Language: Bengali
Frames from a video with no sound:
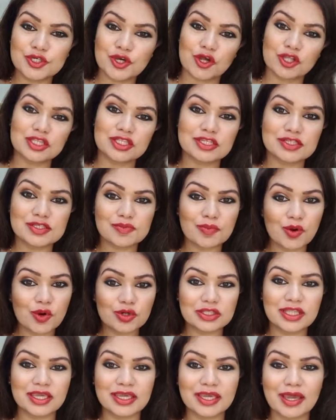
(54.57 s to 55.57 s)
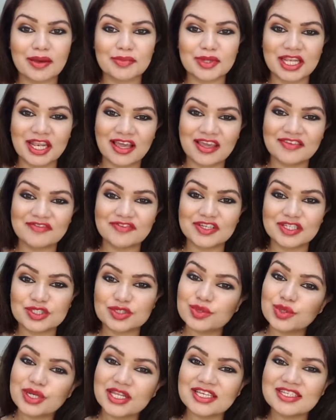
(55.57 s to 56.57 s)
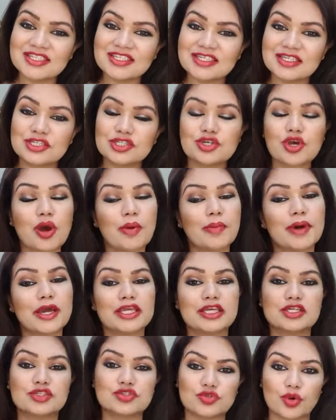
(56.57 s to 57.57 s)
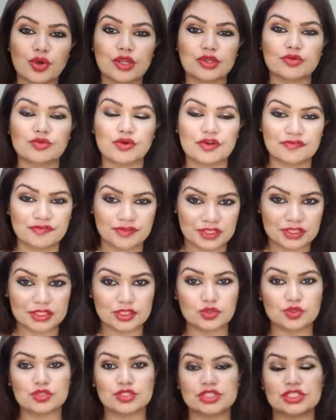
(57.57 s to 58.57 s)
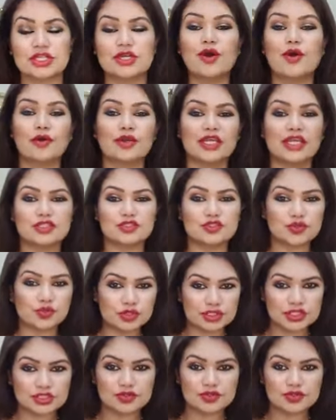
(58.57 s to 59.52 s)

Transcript: ছন্দাজ মোড় থেকে আমি লাইভে চলে এসেছি সবাইকে জয়েন করে ফেলতে হচ্ছে অনেক জলদি